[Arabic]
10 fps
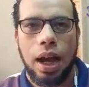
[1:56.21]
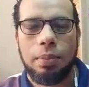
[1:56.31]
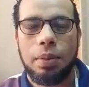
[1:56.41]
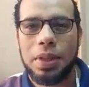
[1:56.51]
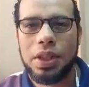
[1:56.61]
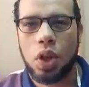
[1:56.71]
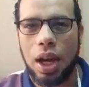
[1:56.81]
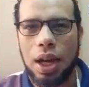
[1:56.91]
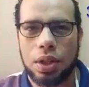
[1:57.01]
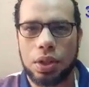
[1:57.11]
ah, I'm a bit
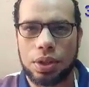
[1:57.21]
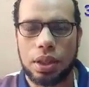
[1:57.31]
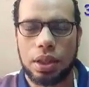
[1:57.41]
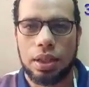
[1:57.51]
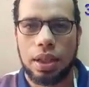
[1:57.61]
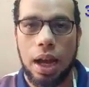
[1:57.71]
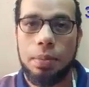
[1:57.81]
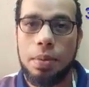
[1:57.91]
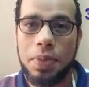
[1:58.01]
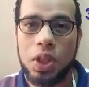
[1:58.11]
tired
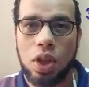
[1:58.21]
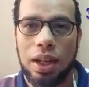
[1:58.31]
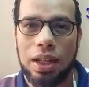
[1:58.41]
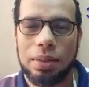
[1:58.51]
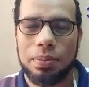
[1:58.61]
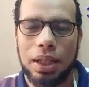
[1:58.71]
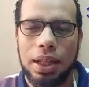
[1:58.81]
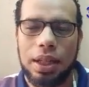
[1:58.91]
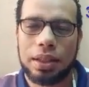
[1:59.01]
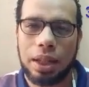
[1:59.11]
I'm a bit tired
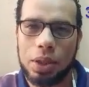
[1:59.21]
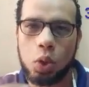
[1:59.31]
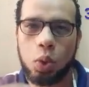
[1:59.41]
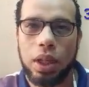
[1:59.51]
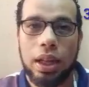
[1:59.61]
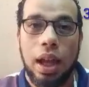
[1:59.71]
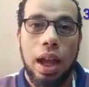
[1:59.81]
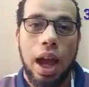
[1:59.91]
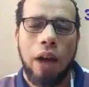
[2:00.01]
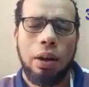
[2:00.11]
معناها انا تعبان شويه
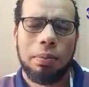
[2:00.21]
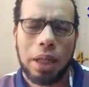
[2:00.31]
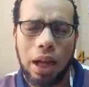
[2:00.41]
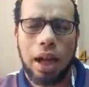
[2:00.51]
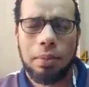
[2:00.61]
أو oh, I'm a,